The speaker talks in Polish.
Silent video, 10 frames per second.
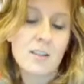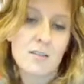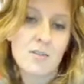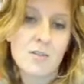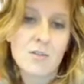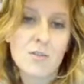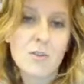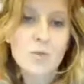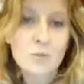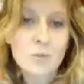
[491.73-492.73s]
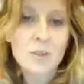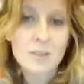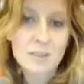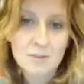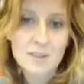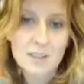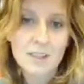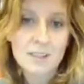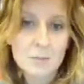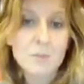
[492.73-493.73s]
e, dokonują tego
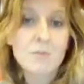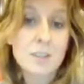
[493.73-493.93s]
zawłaszczania ziemi,